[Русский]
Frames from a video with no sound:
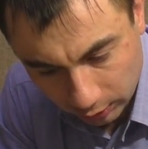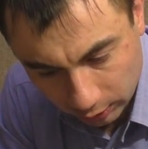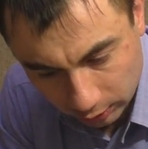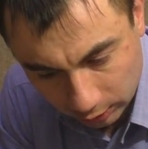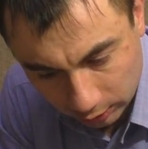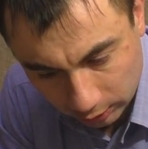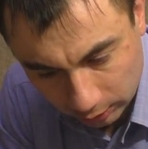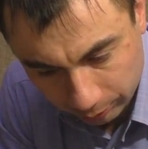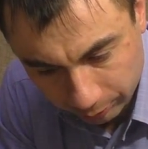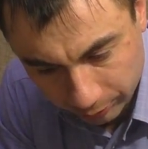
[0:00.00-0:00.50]

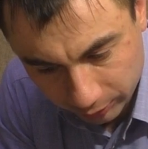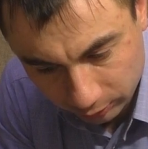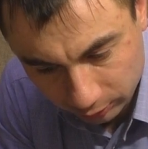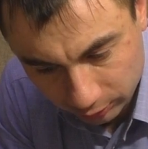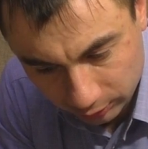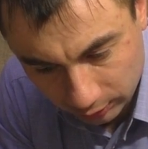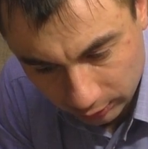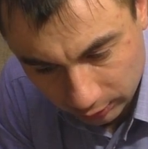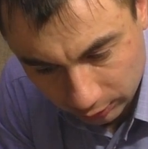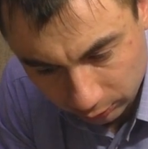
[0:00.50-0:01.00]
На первый
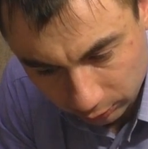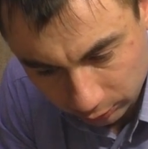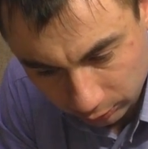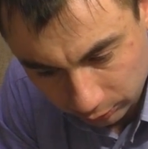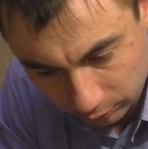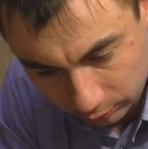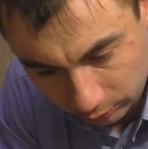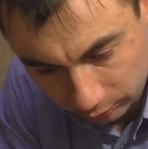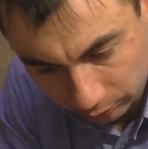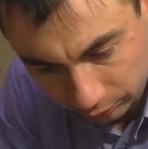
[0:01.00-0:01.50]
взгляд
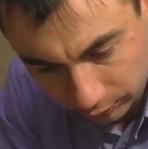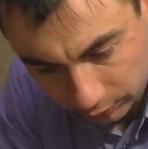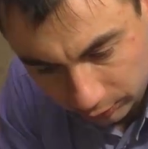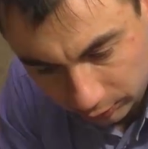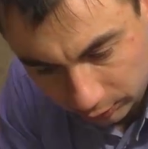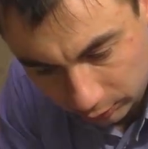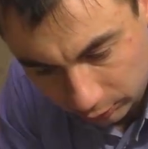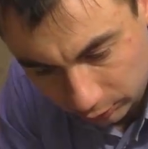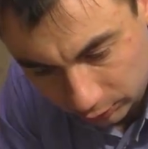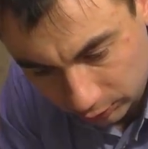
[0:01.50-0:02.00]
вот
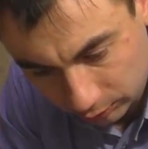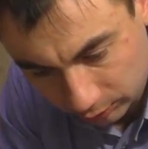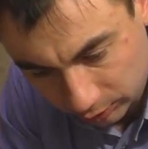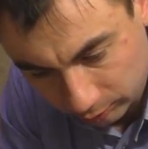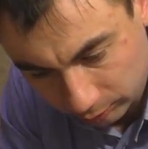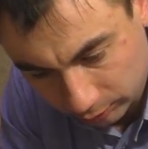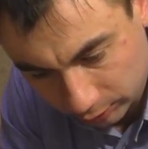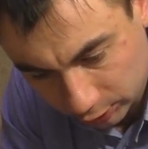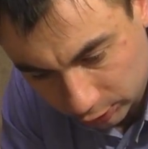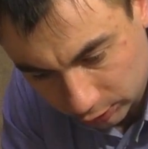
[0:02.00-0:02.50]
виднеются
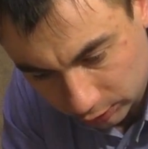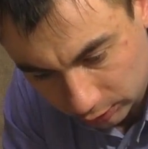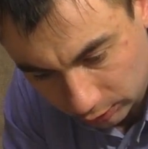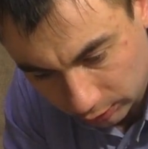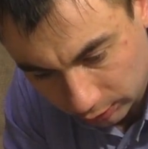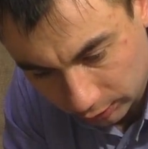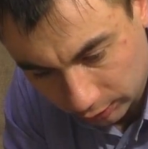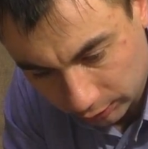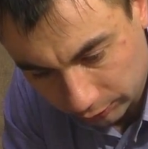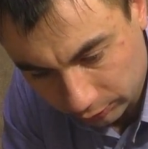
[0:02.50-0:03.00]
небольшие
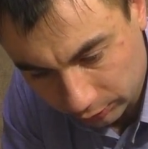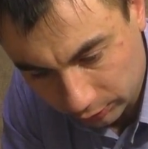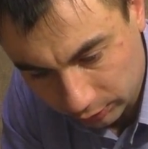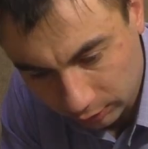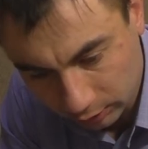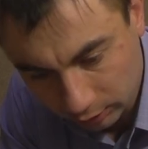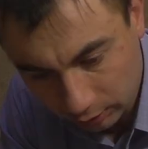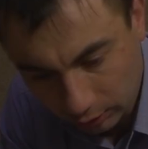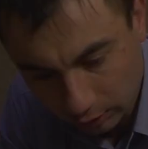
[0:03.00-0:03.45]
раковинки.